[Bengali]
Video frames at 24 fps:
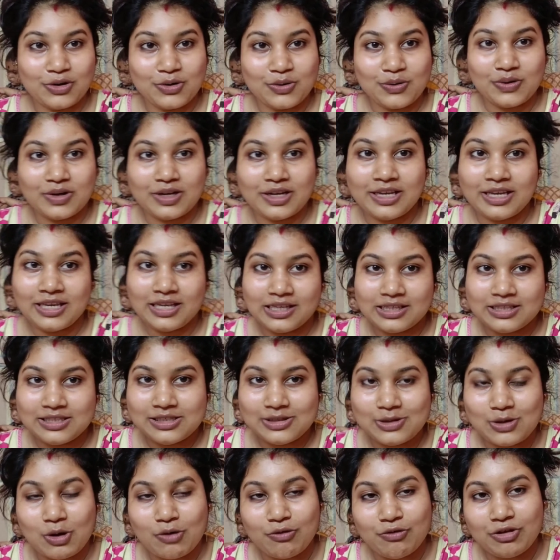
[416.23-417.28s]
টকোড়া খেয়েছি
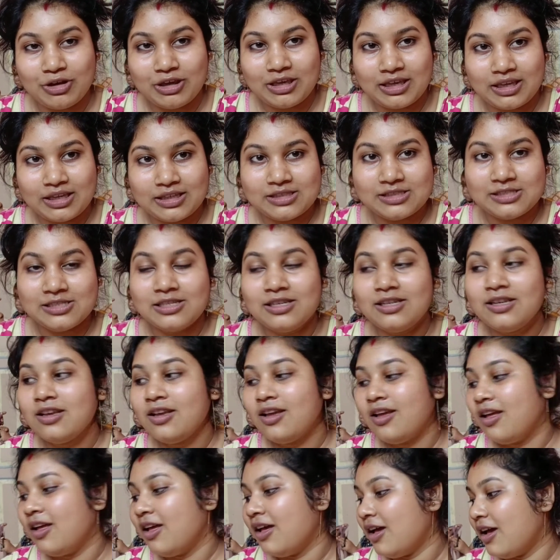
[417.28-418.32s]
কফি খেয়েছি
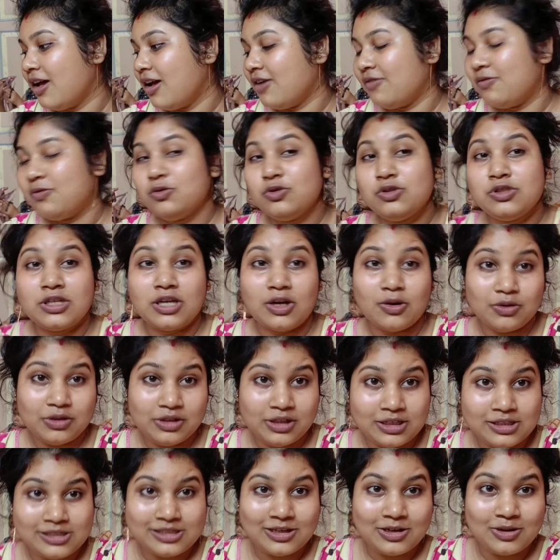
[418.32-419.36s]
ফুচকাও
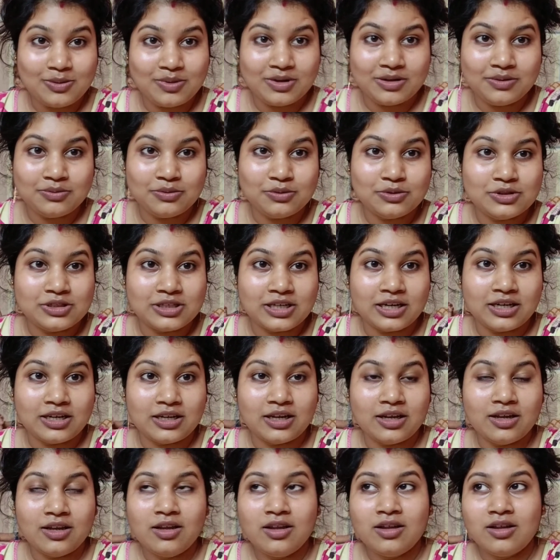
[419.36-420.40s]
দিয়েছিল বাট ফুচকাটা
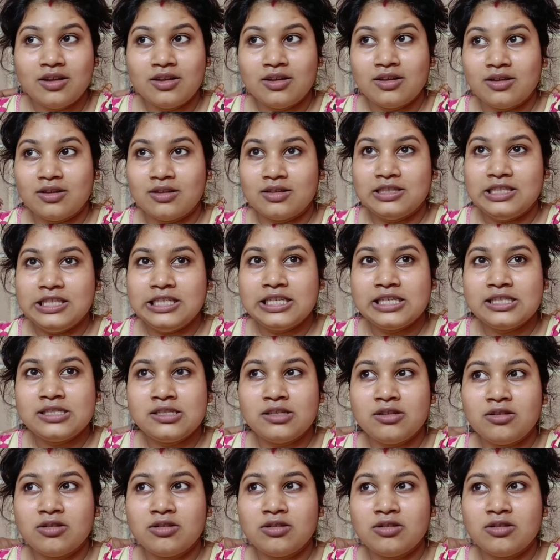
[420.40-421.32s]
দিয়েছিল